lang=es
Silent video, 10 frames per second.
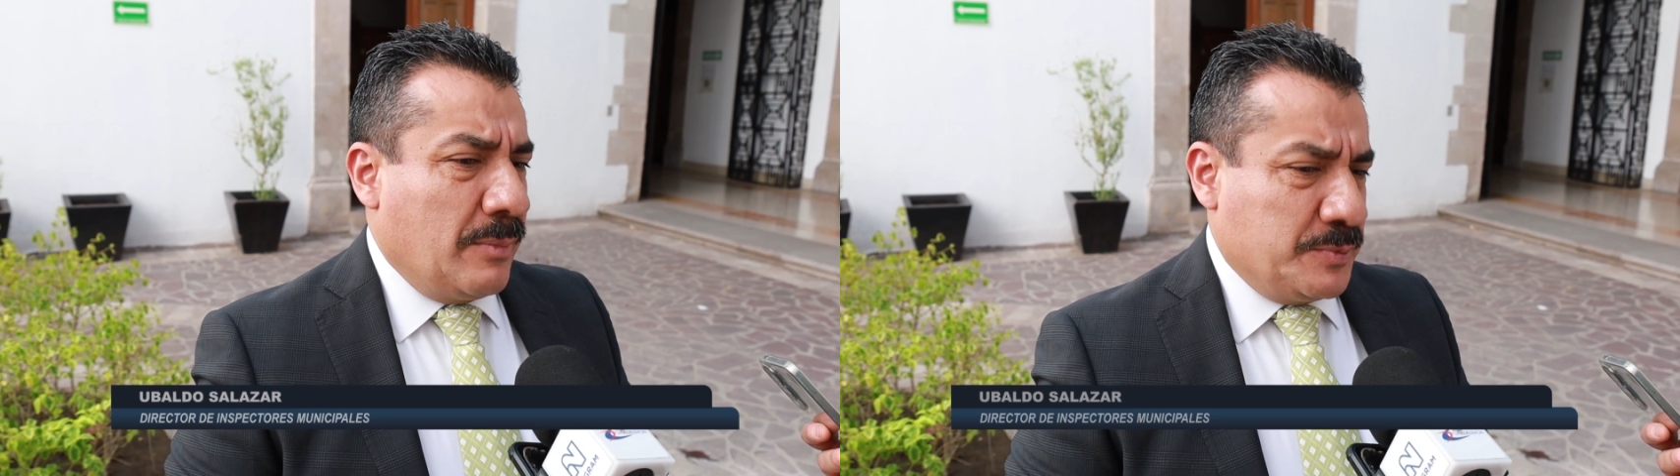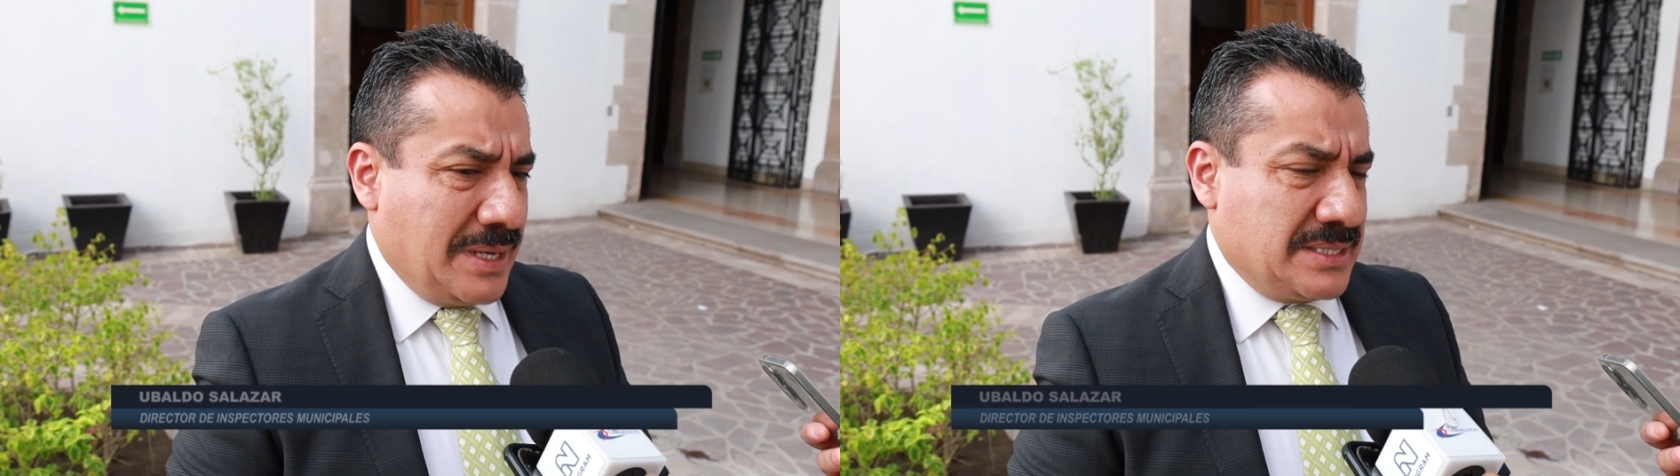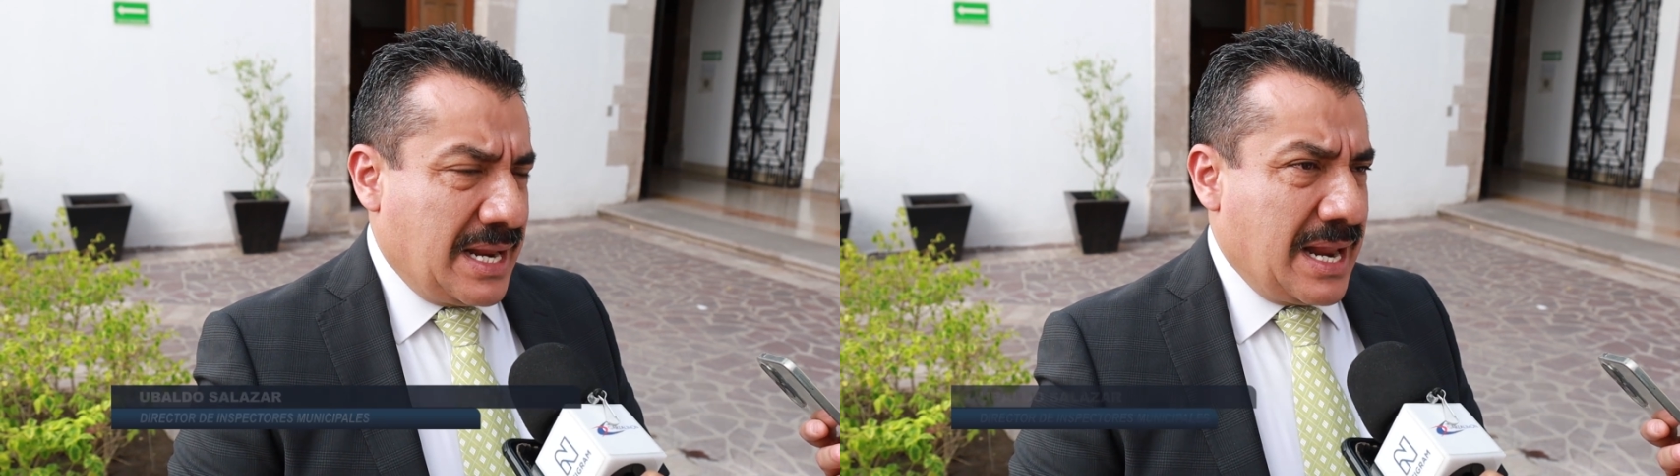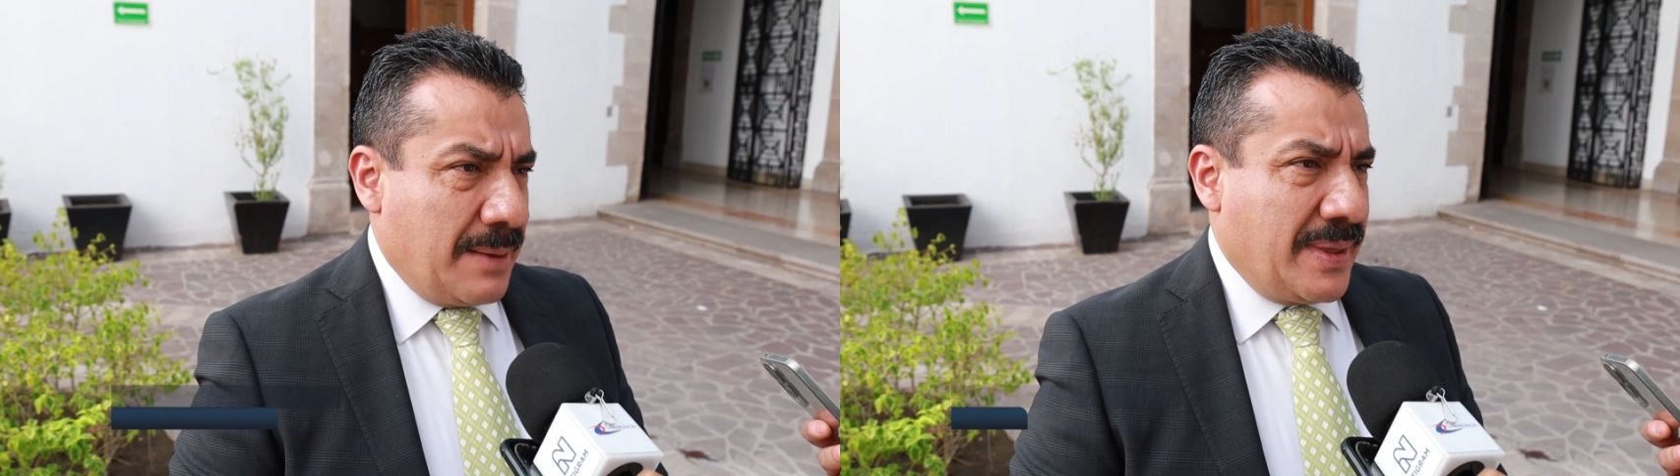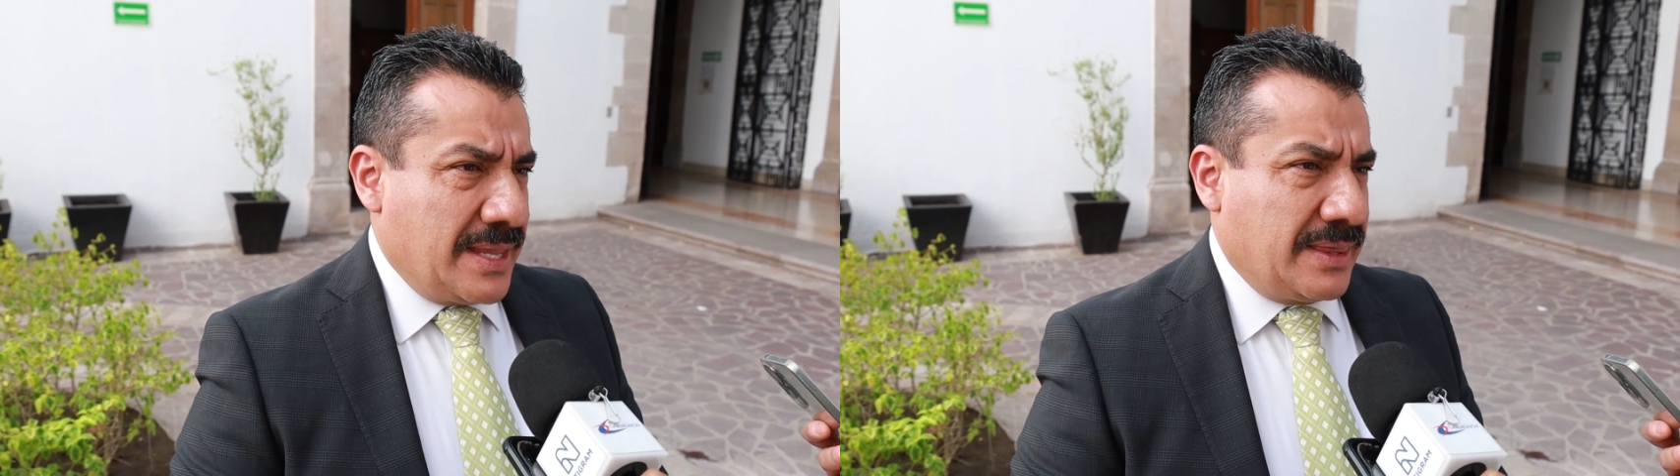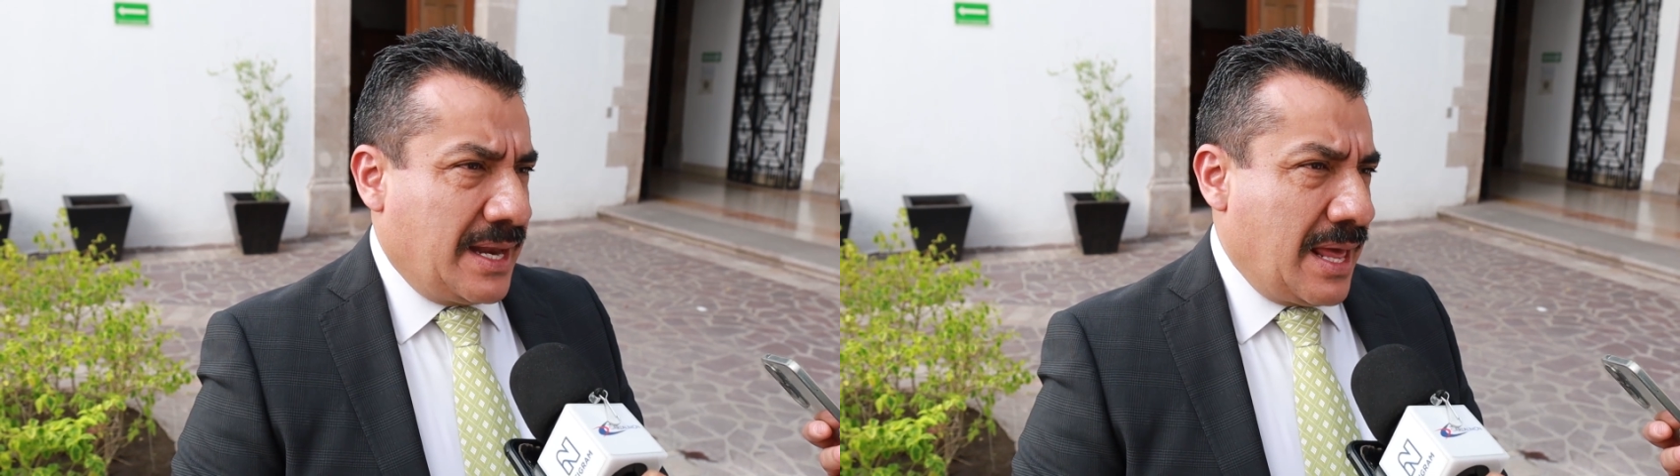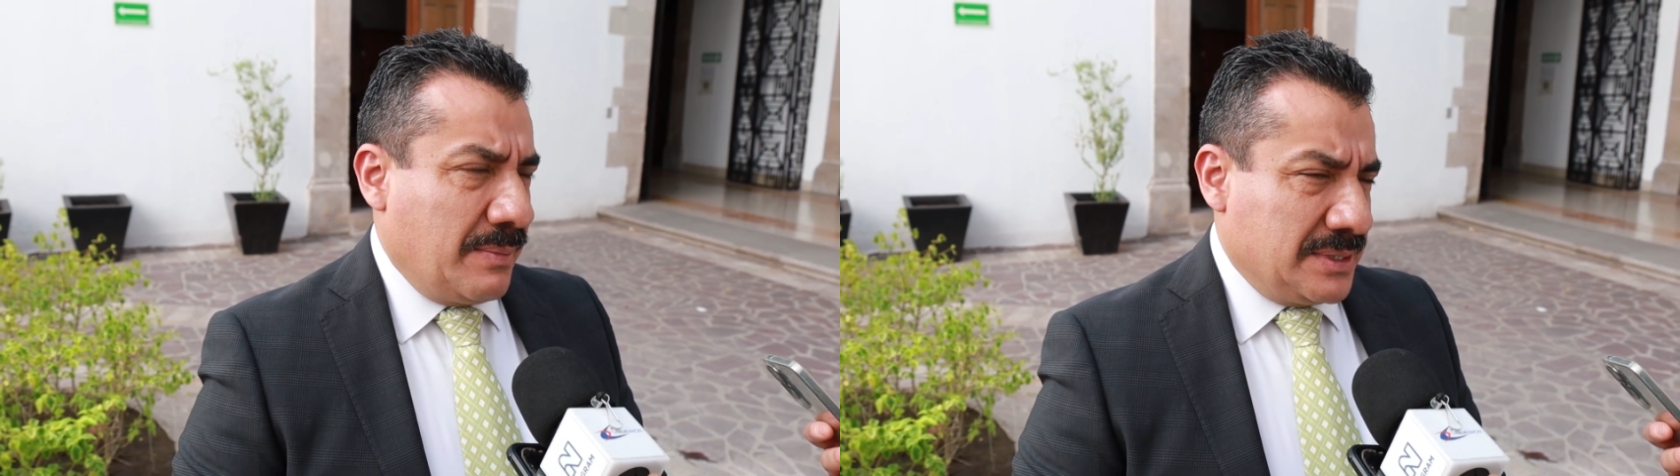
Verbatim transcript: pues para estar ahí al pendiente nada